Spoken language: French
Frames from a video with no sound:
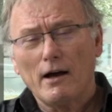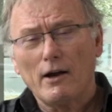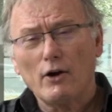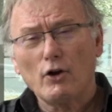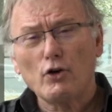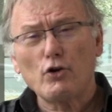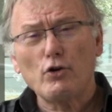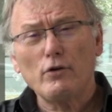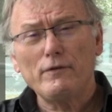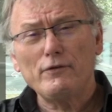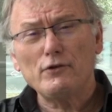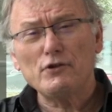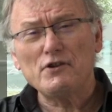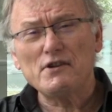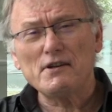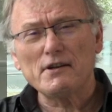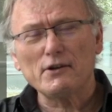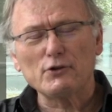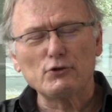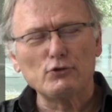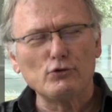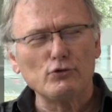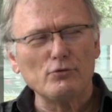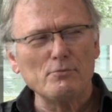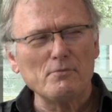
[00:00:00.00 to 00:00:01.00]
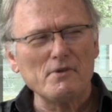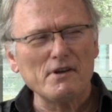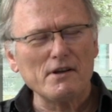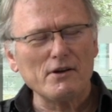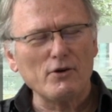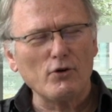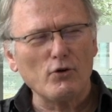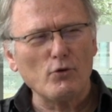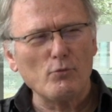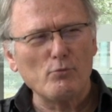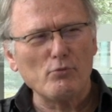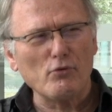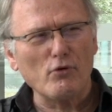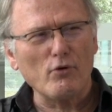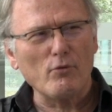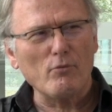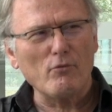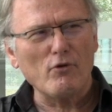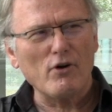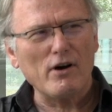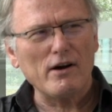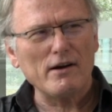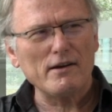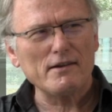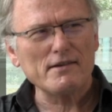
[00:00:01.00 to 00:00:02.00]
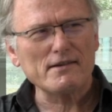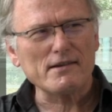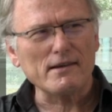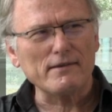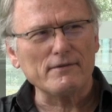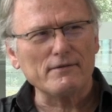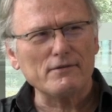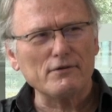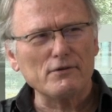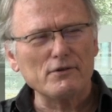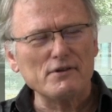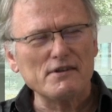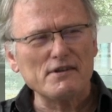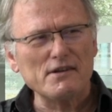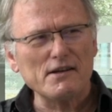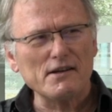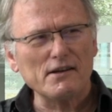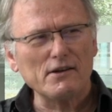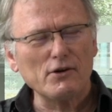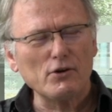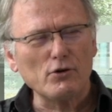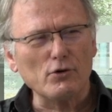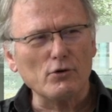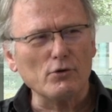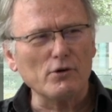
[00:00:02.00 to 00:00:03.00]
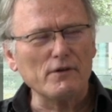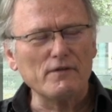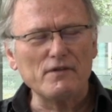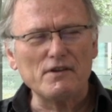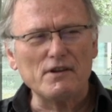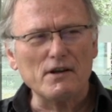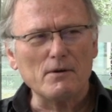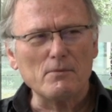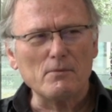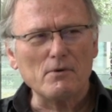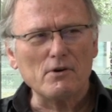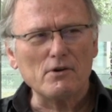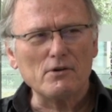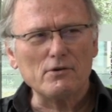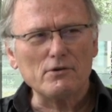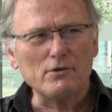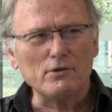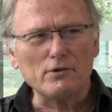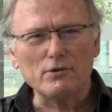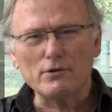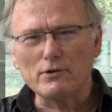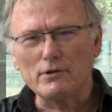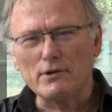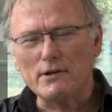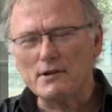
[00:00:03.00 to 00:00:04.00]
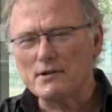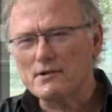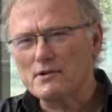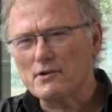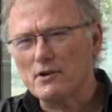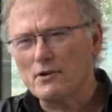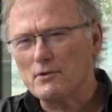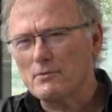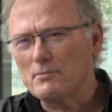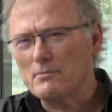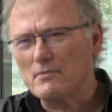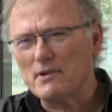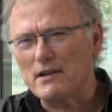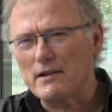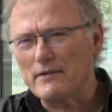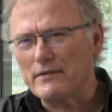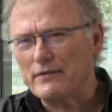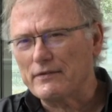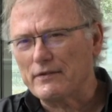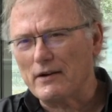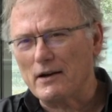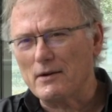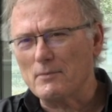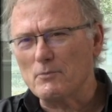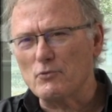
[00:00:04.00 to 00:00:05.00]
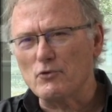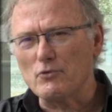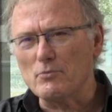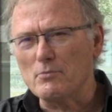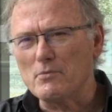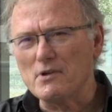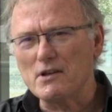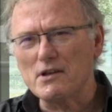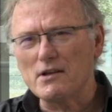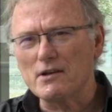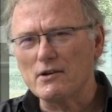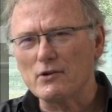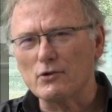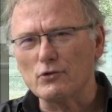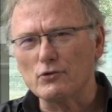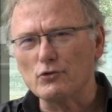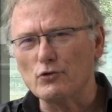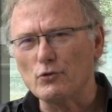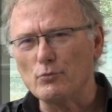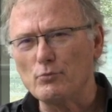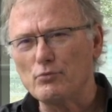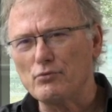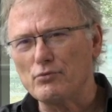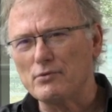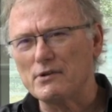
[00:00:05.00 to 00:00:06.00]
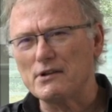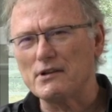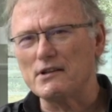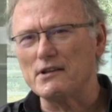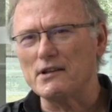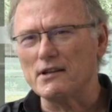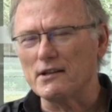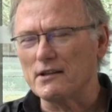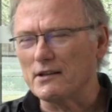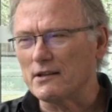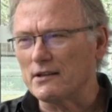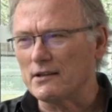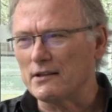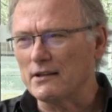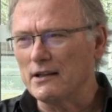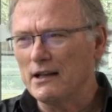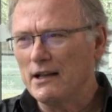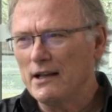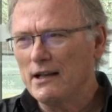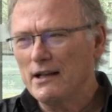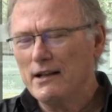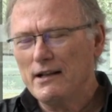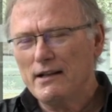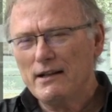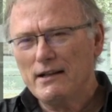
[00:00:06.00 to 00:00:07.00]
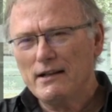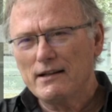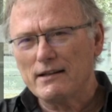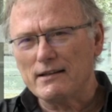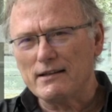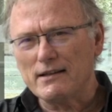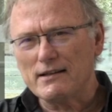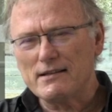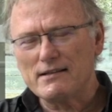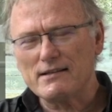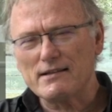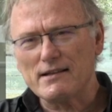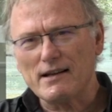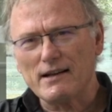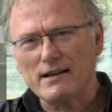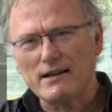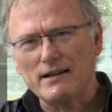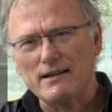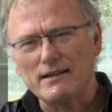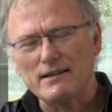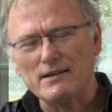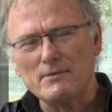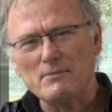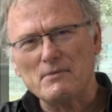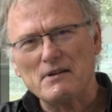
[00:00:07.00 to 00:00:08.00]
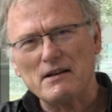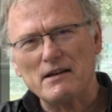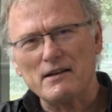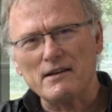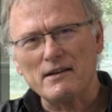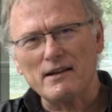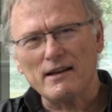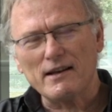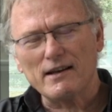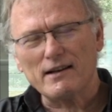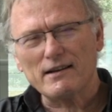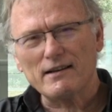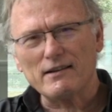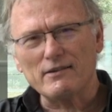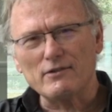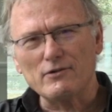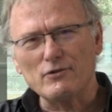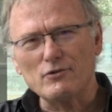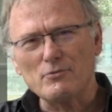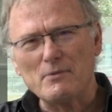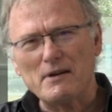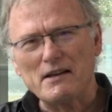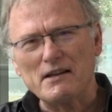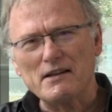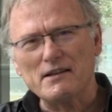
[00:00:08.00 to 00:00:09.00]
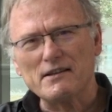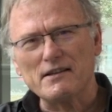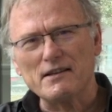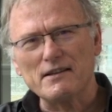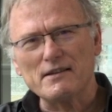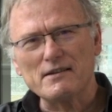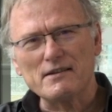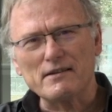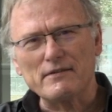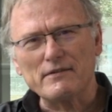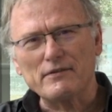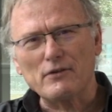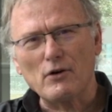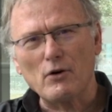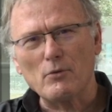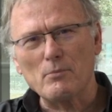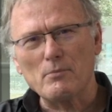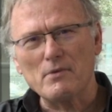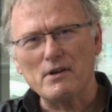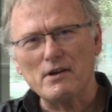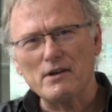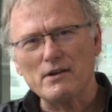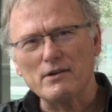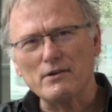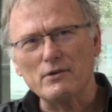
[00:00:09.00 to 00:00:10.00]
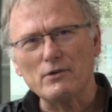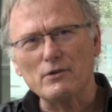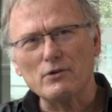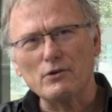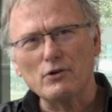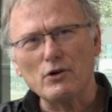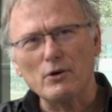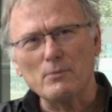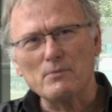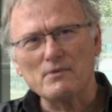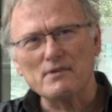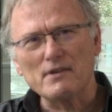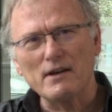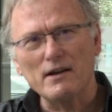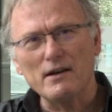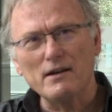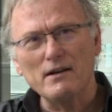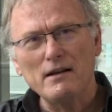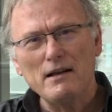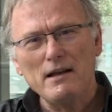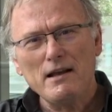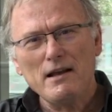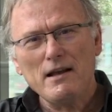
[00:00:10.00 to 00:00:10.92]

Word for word: Alors que veut dire tout migre pour moi Ça veut dire que évidemment euh, les hommes, les femmes migrent depuis des, siècles et des millénaires. L'humanité s'est formée euh, comme ça.